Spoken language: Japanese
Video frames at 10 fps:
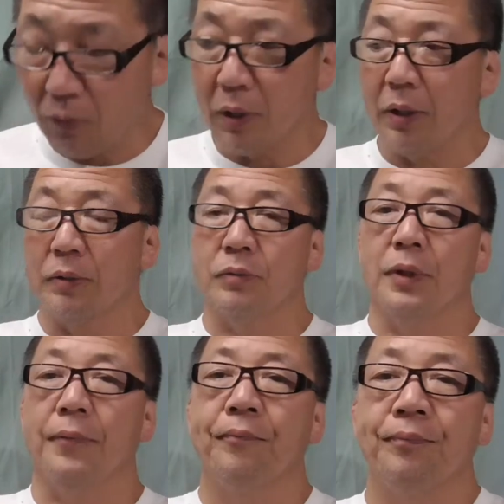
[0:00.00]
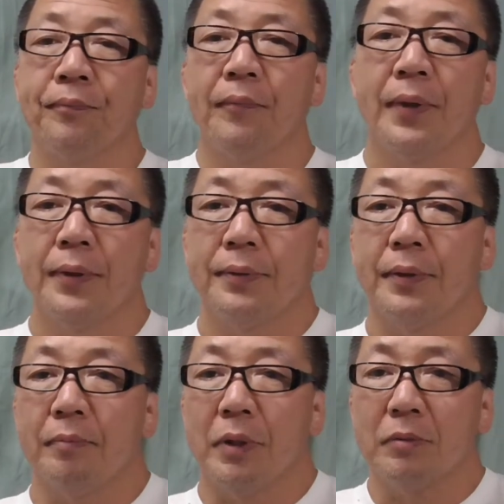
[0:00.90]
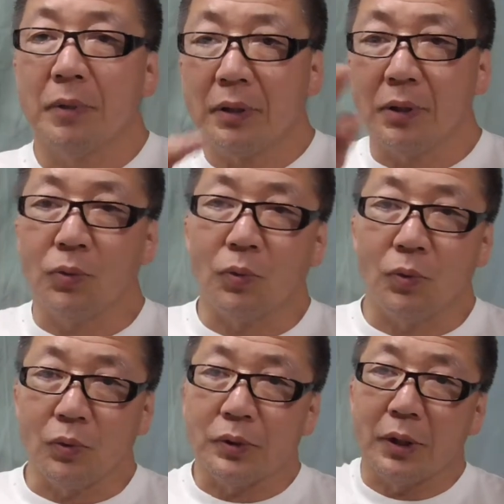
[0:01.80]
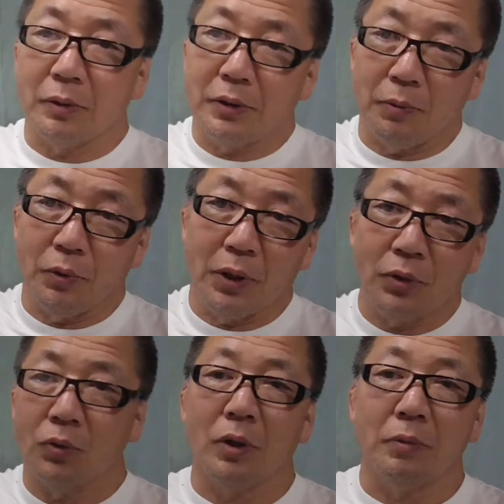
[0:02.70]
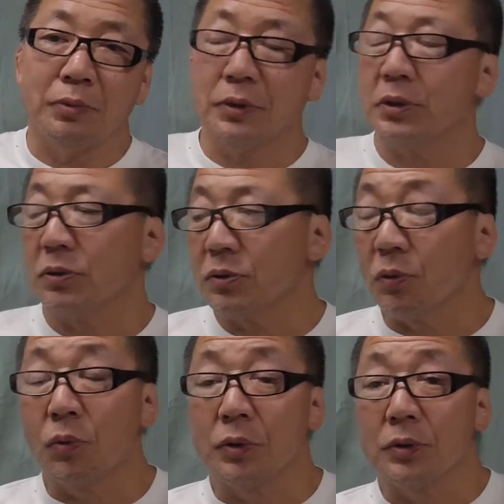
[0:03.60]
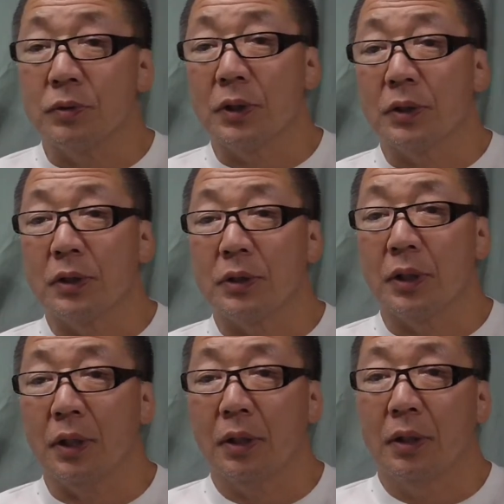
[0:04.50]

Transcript: とか言って、で、丸まったところの背背骨のところへブチューっとこう注射させて、